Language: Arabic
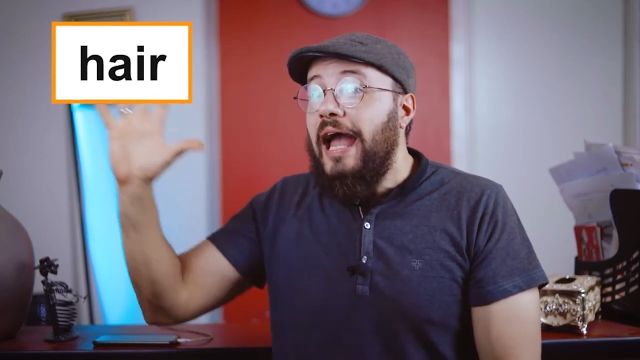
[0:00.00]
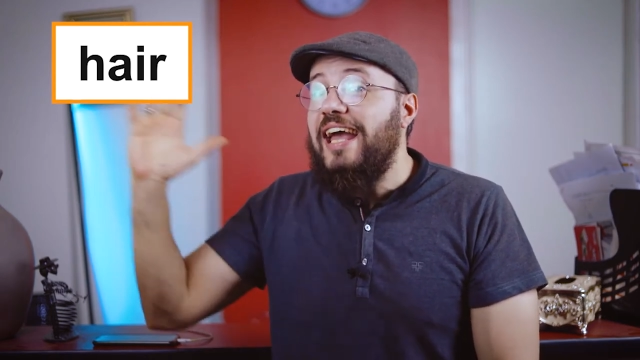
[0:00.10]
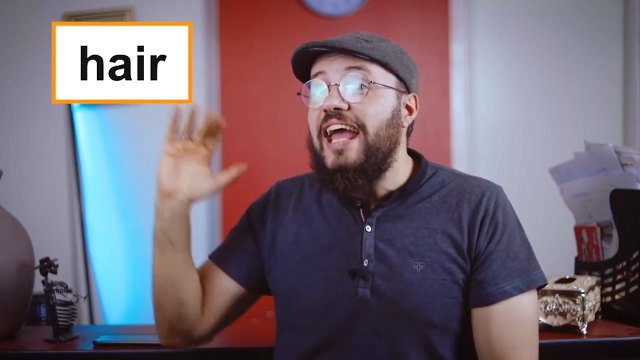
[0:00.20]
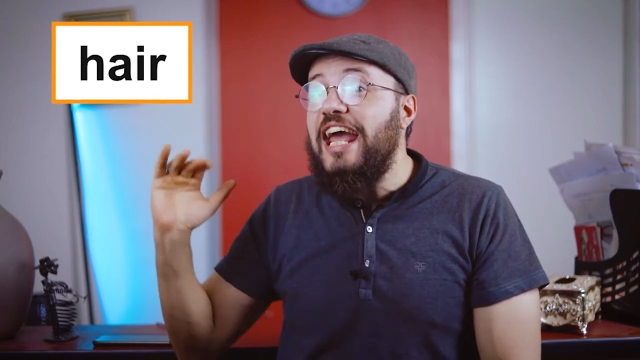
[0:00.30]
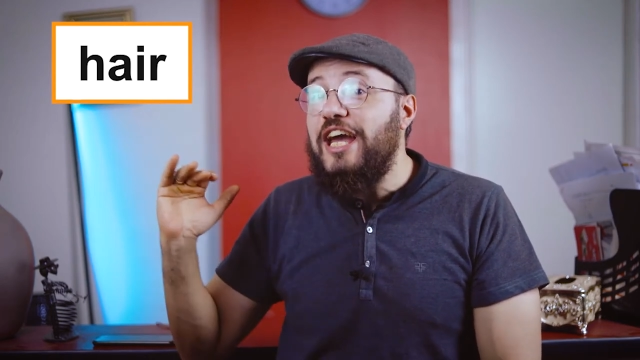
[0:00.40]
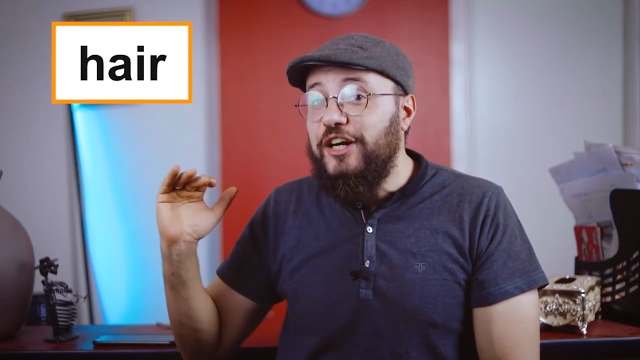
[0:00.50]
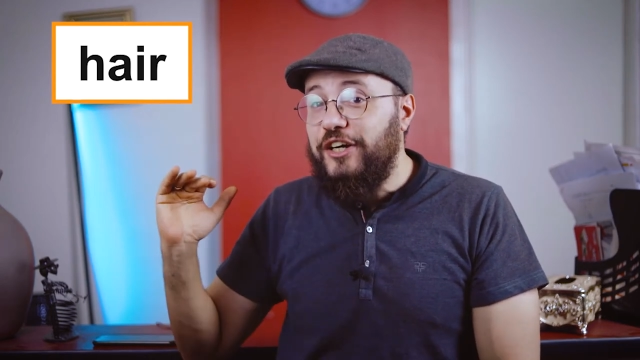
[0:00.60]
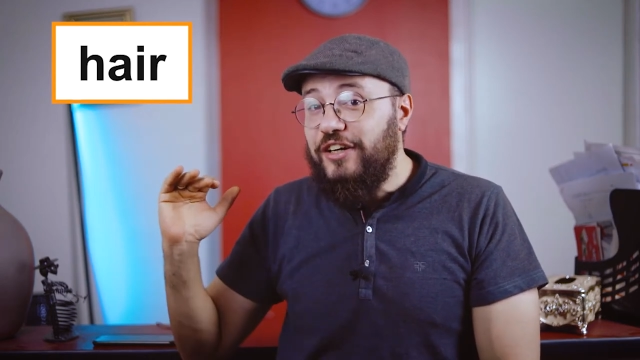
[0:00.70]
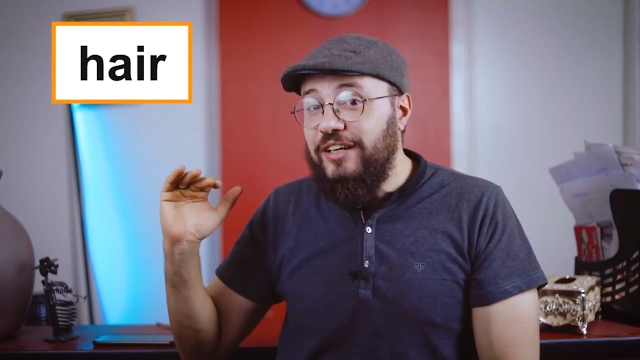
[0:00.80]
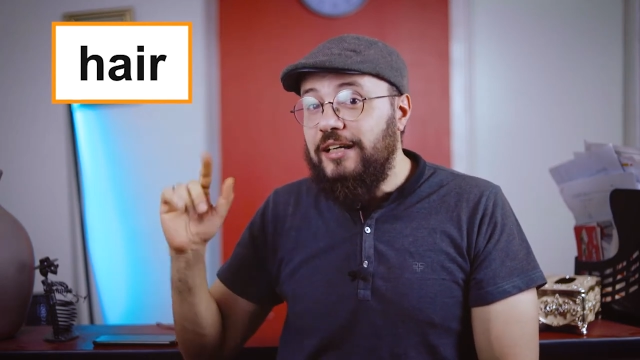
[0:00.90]

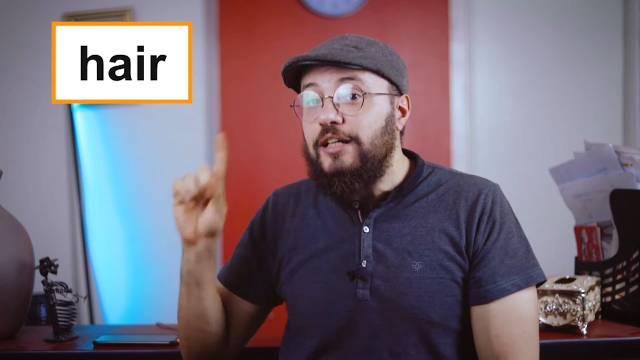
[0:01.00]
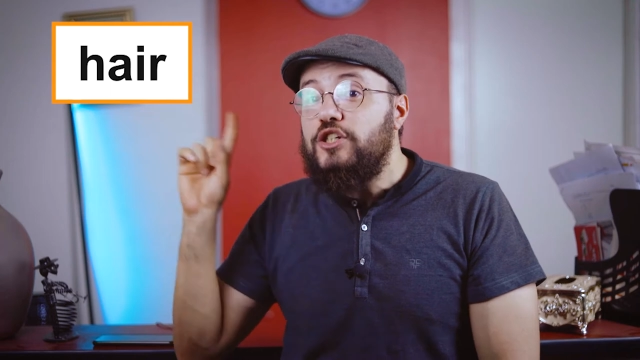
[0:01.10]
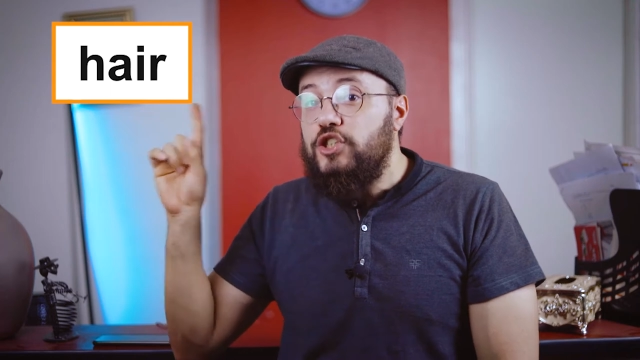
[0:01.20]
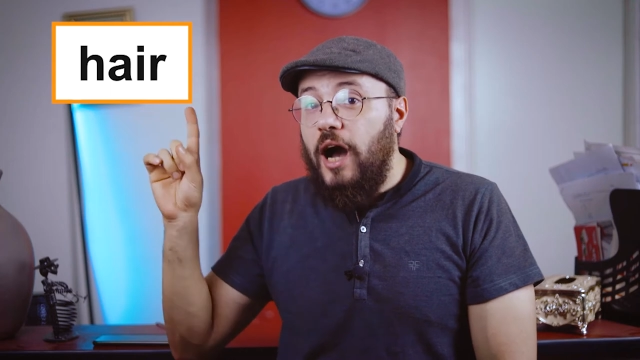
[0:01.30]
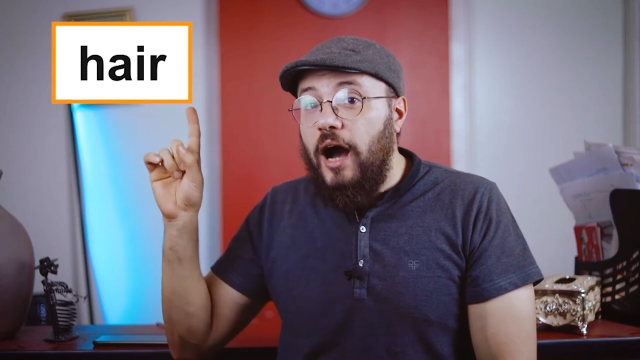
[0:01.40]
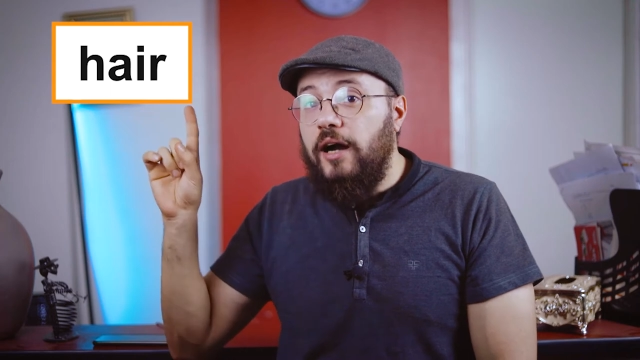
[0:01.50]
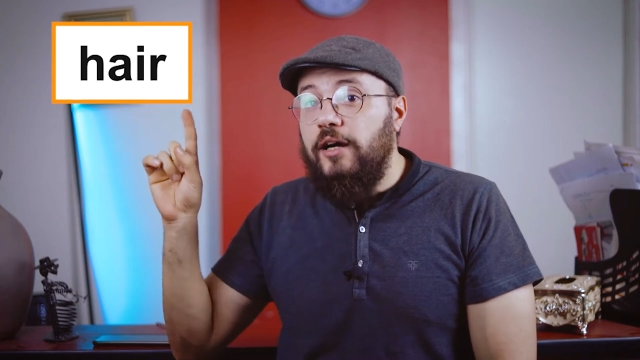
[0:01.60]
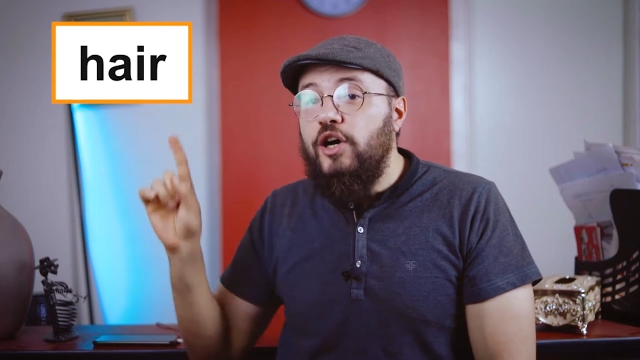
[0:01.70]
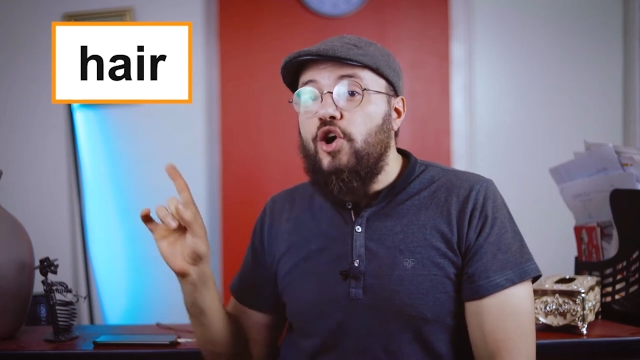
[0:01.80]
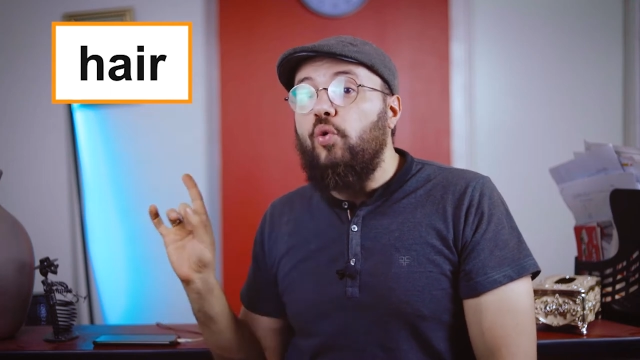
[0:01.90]
hair
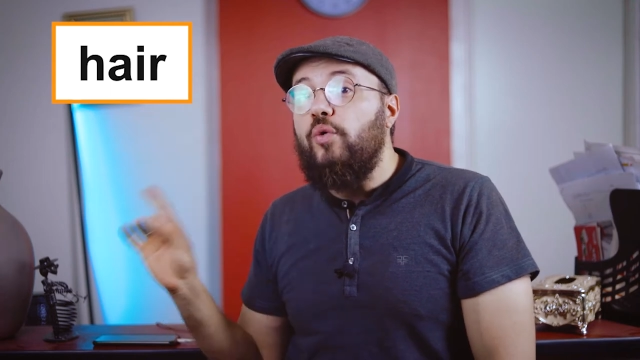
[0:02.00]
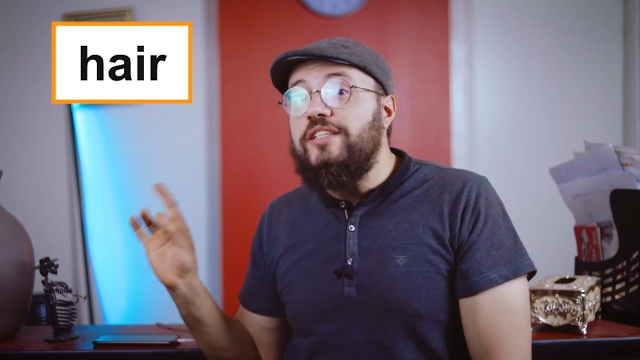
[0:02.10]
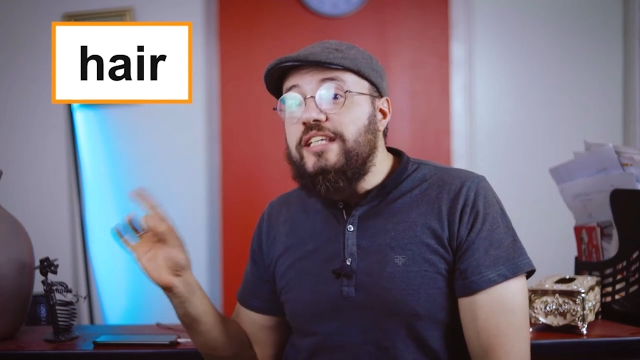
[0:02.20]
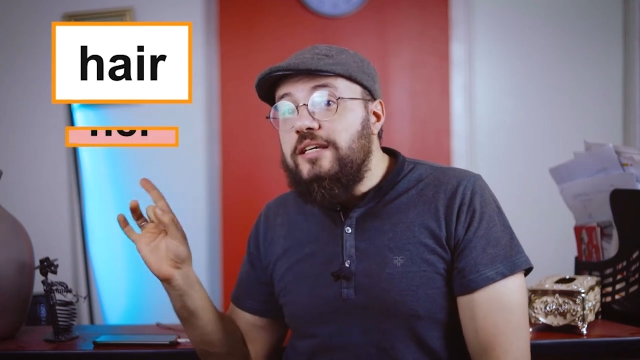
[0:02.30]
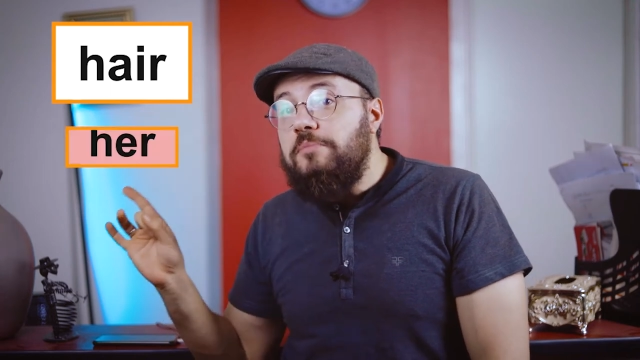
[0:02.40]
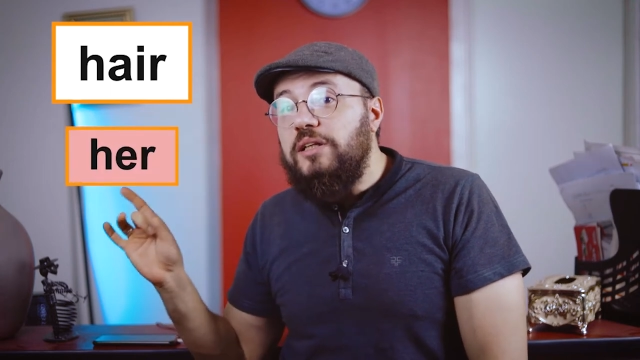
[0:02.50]
شعر ودي